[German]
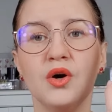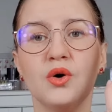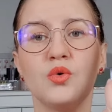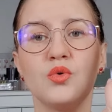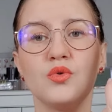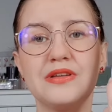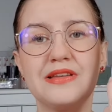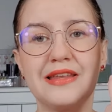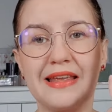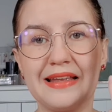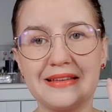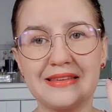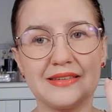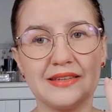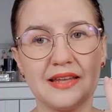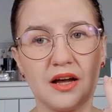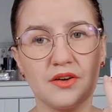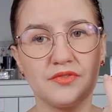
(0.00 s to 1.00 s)
Und
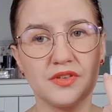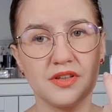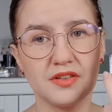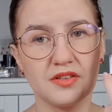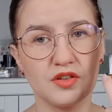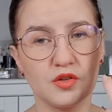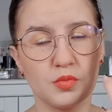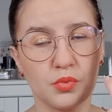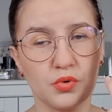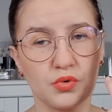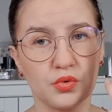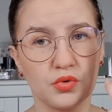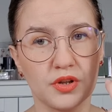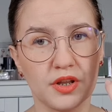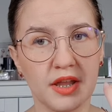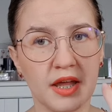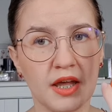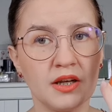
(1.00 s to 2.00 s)
jetzt darf dieses
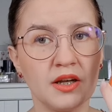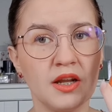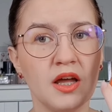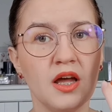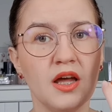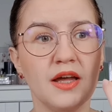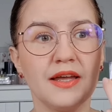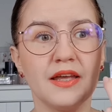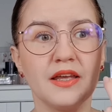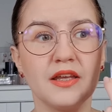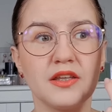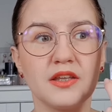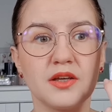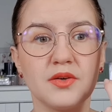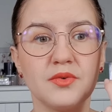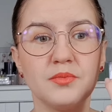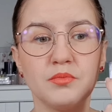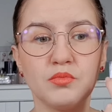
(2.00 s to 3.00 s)
Produkt gehen.
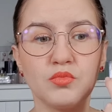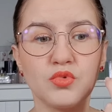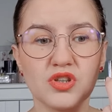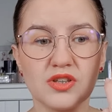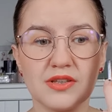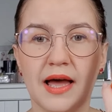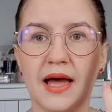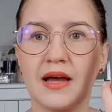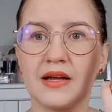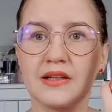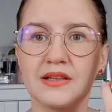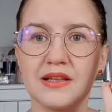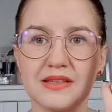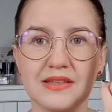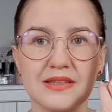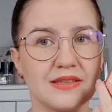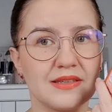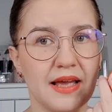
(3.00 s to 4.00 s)
Ich muss sagen,
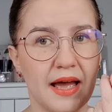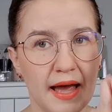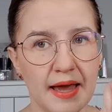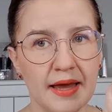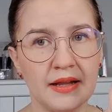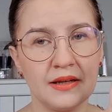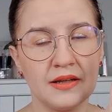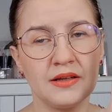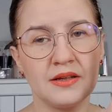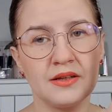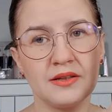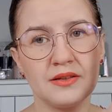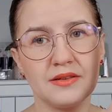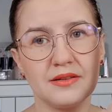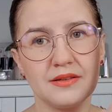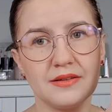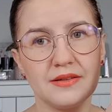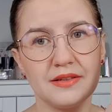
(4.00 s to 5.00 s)
das ist
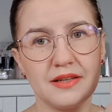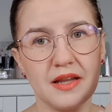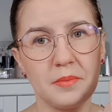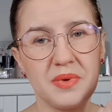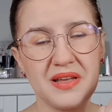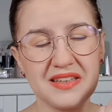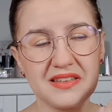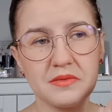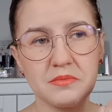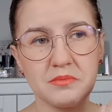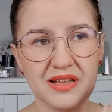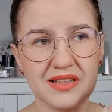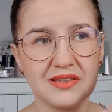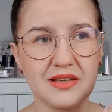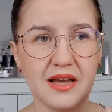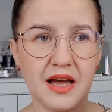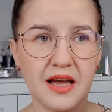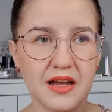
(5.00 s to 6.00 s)
eine der besten
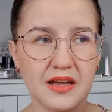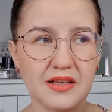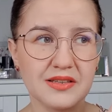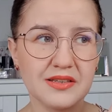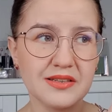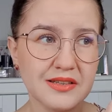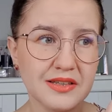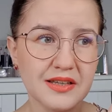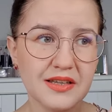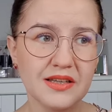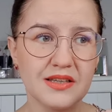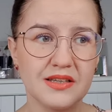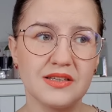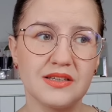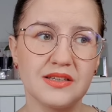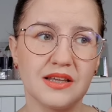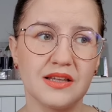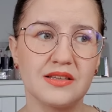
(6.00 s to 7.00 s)
Mascaras, die
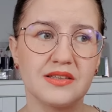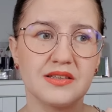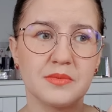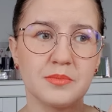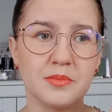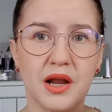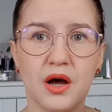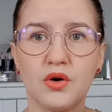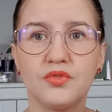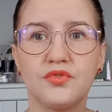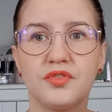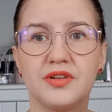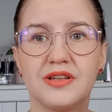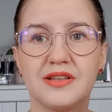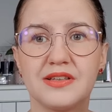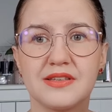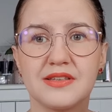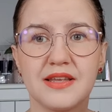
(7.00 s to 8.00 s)
ich jetzt im Laufe
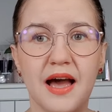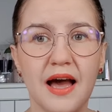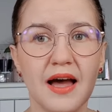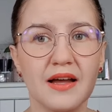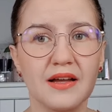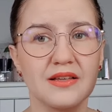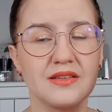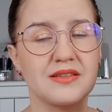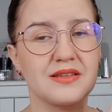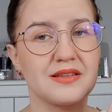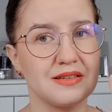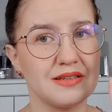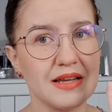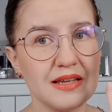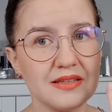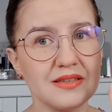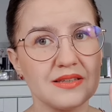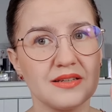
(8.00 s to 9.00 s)
des Jahres
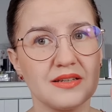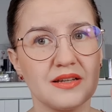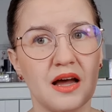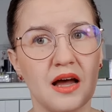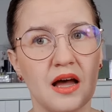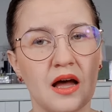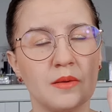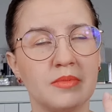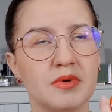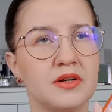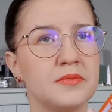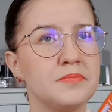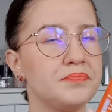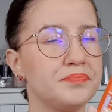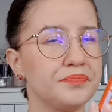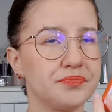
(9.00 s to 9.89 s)
getestet habe.